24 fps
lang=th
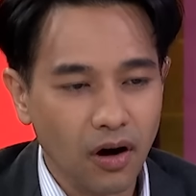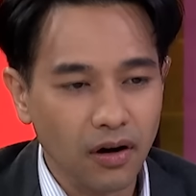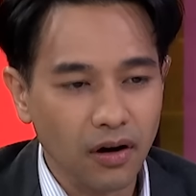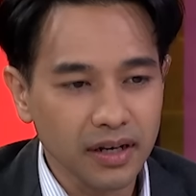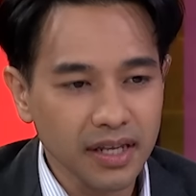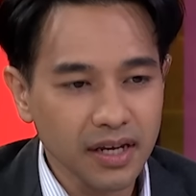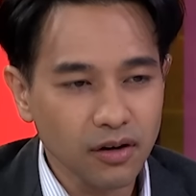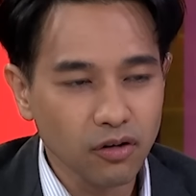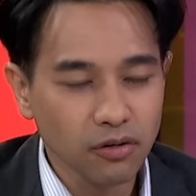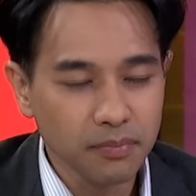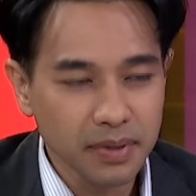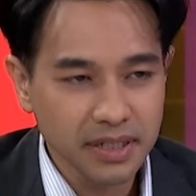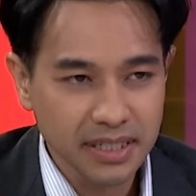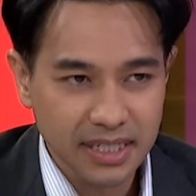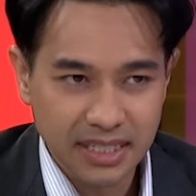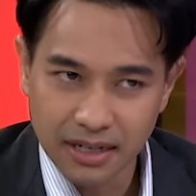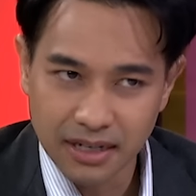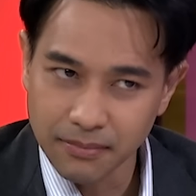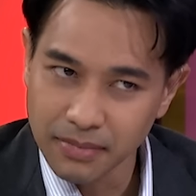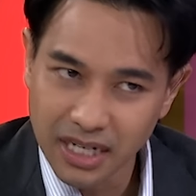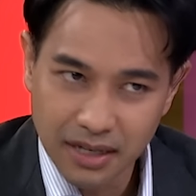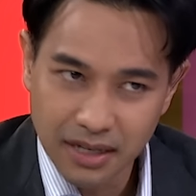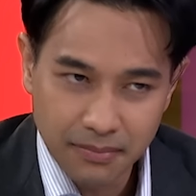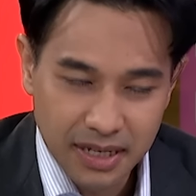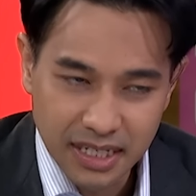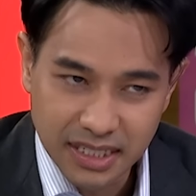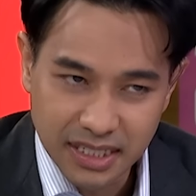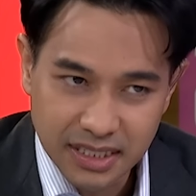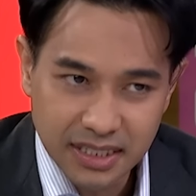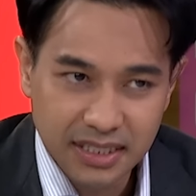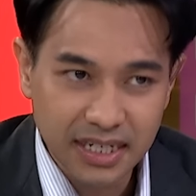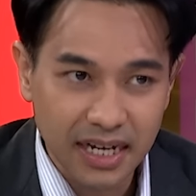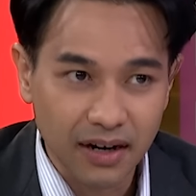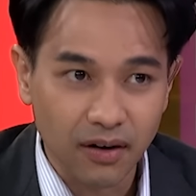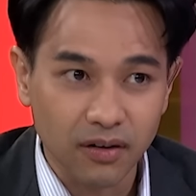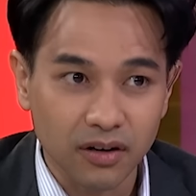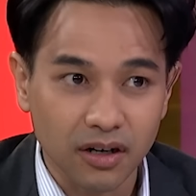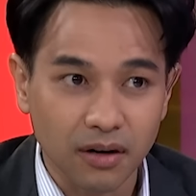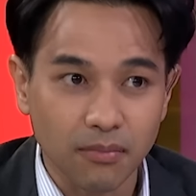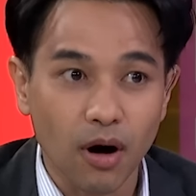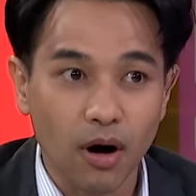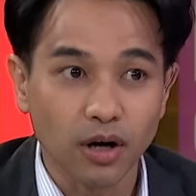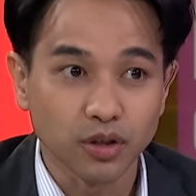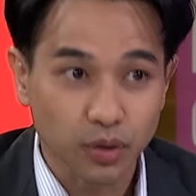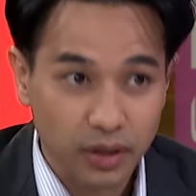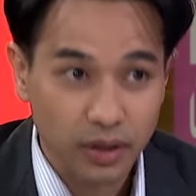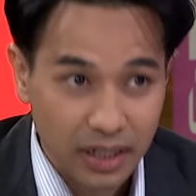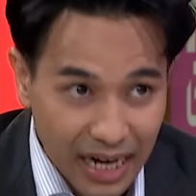วตอนที่คุณพิชิตยังไม่ได้มีชื่อในคร
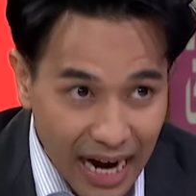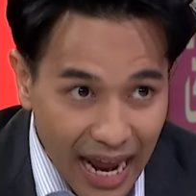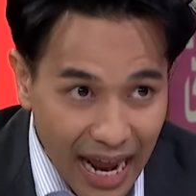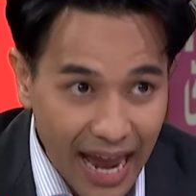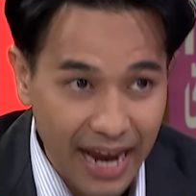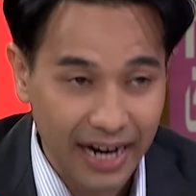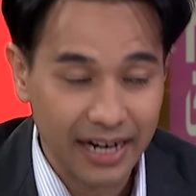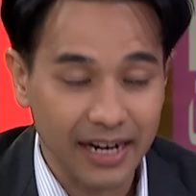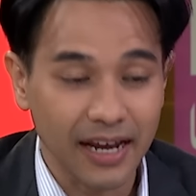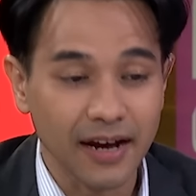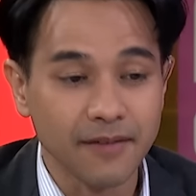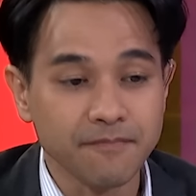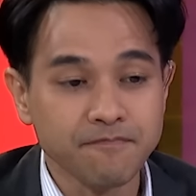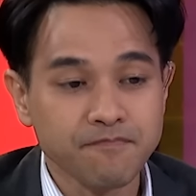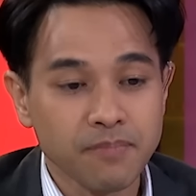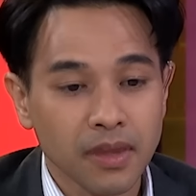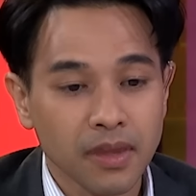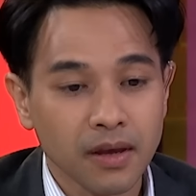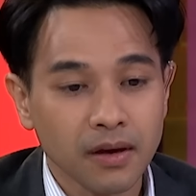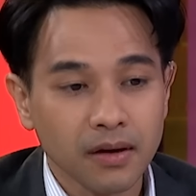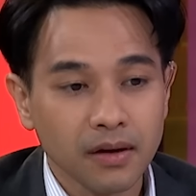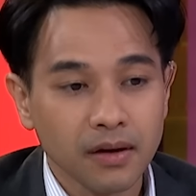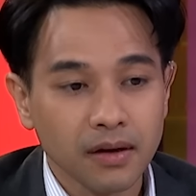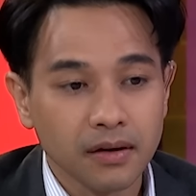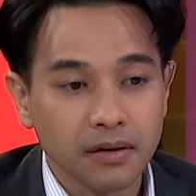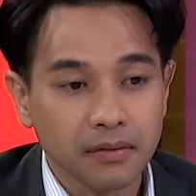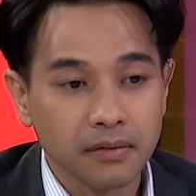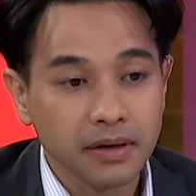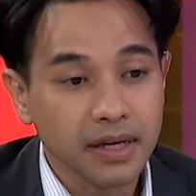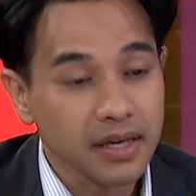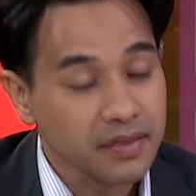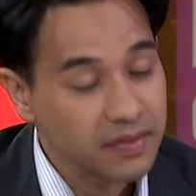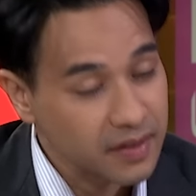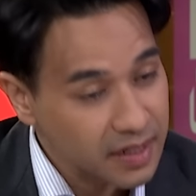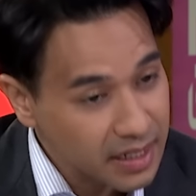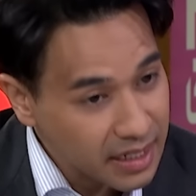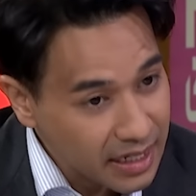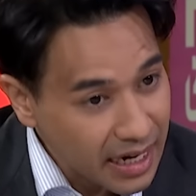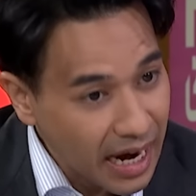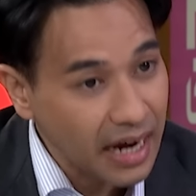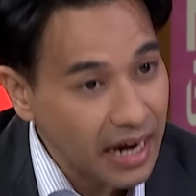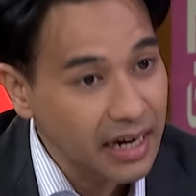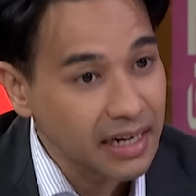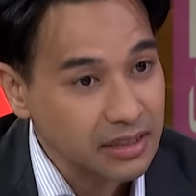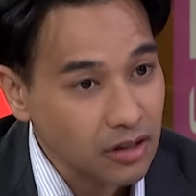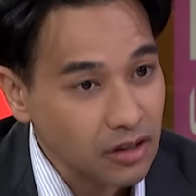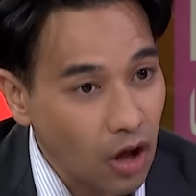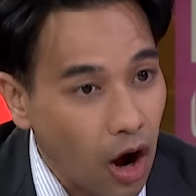ม.ชุดแรกเนี่ยกฤษฎี
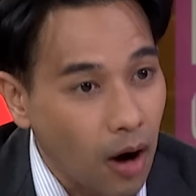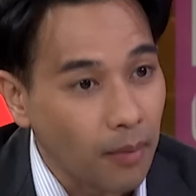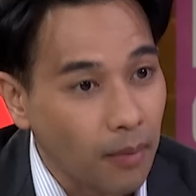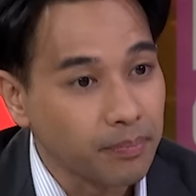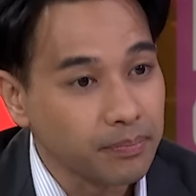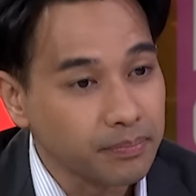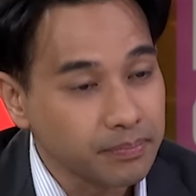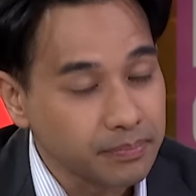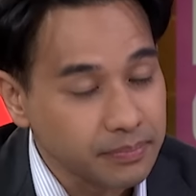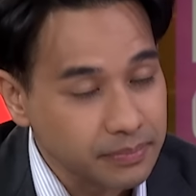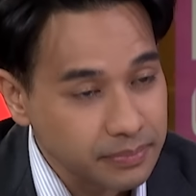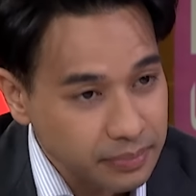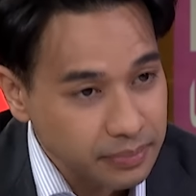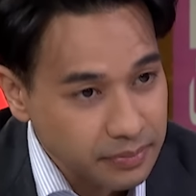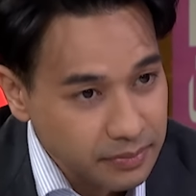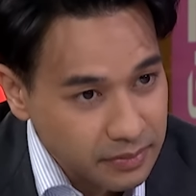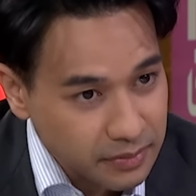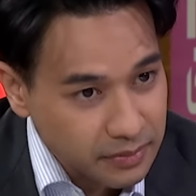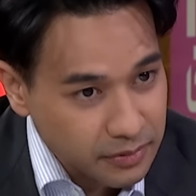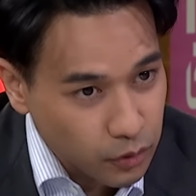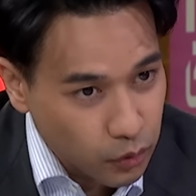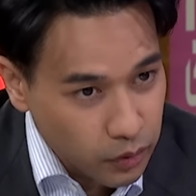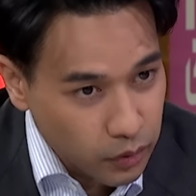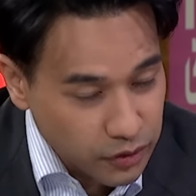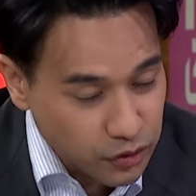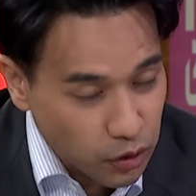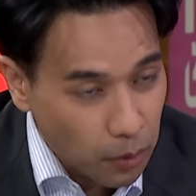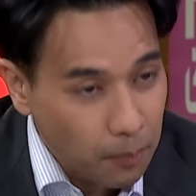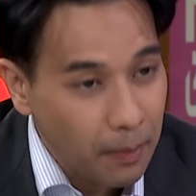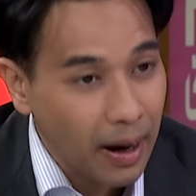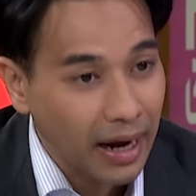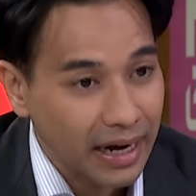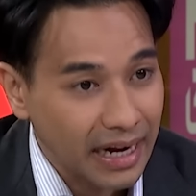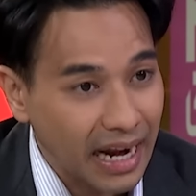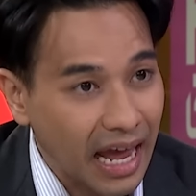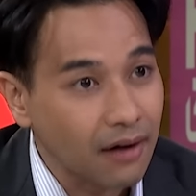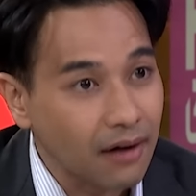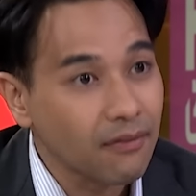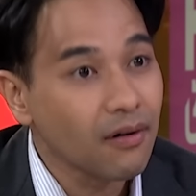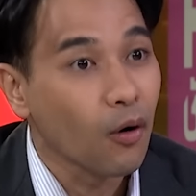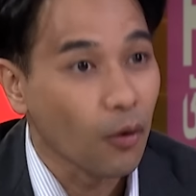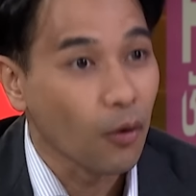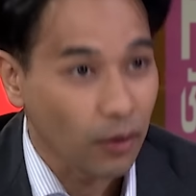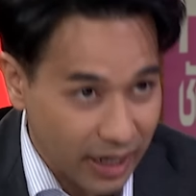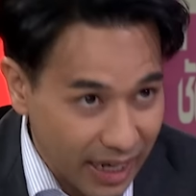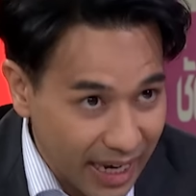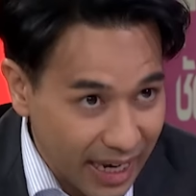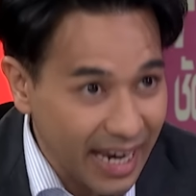กาเนี่ยตอบคุณสมบัติแล้ว
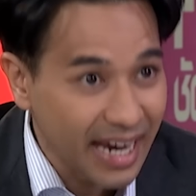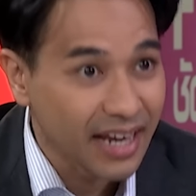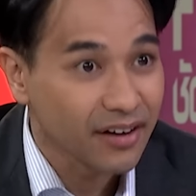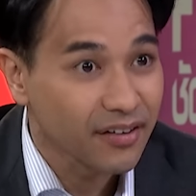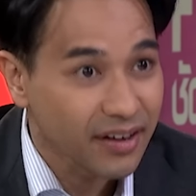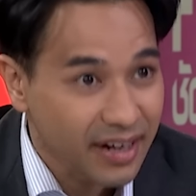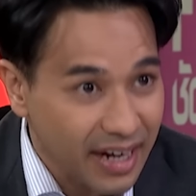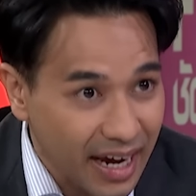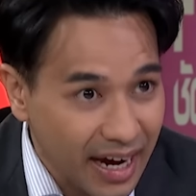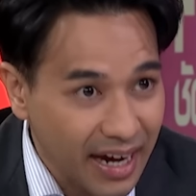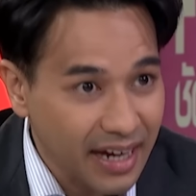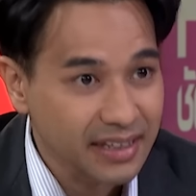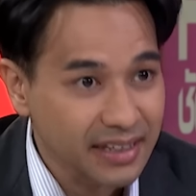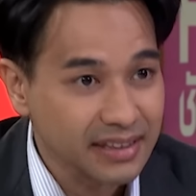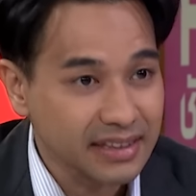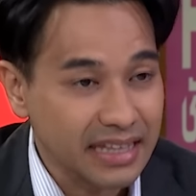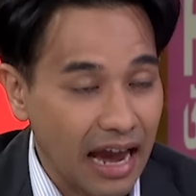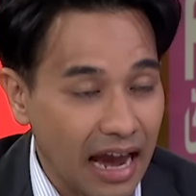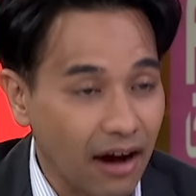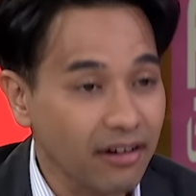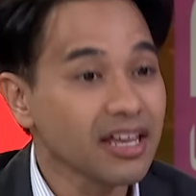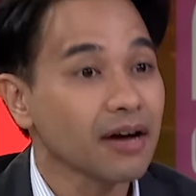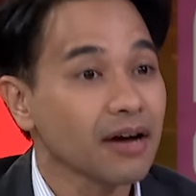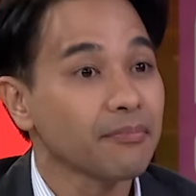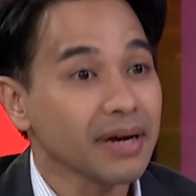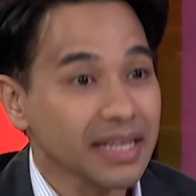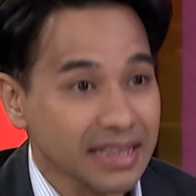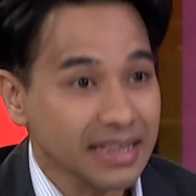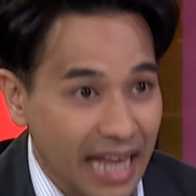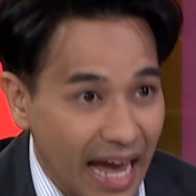ว่าโอเคด้วยนะแต่ก็ยั